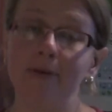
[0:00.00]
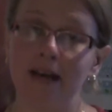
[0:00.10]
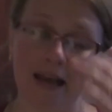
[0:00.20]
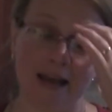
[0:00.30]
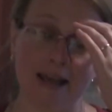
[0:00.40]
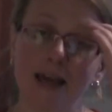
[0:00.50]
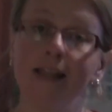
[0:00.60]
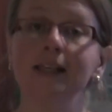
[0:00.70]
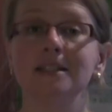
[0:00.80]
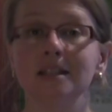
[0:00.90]
la,
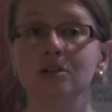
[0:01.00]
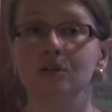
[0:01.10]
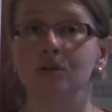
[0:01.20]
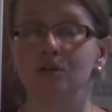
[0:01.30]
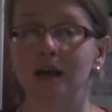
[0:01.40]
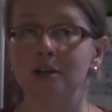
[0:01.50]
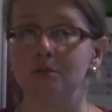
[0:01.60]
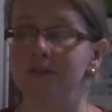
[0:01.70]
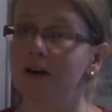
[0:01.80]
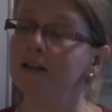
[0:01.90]
caractéristique structurale
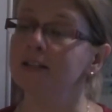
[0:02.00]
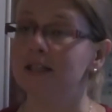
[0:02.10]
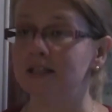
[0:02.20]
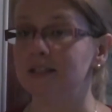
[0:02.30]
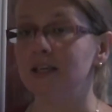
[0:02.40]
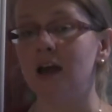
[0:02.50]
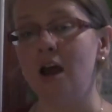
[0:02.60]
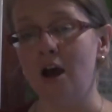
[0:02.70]
suivante, c'est-à-dire